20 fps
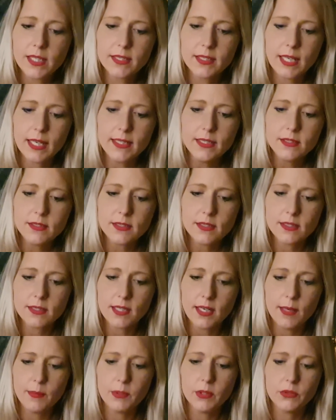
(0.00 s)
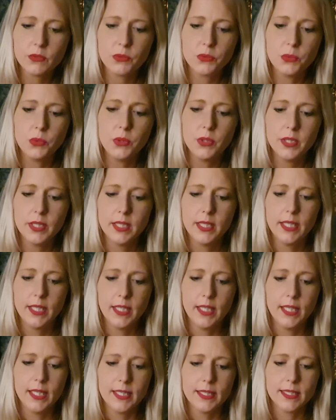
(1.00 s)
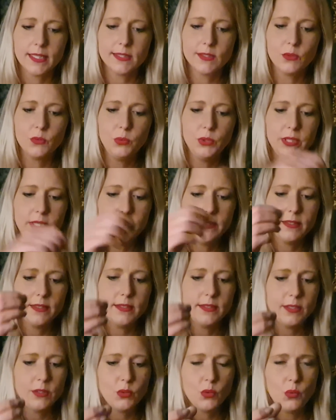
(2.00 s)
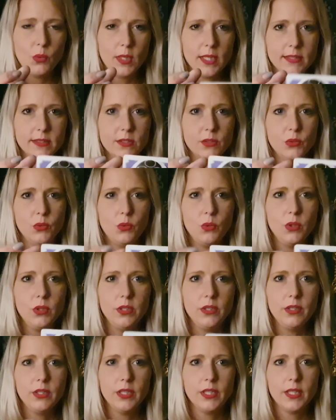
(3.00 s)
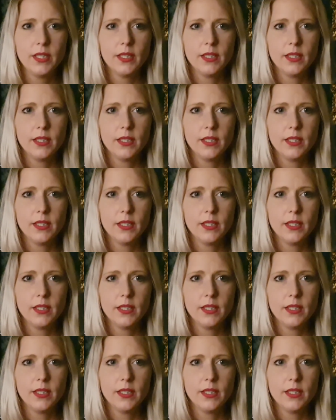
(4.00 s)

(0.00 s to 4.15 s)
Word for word: Dann ist es aber so, dass du diese Situation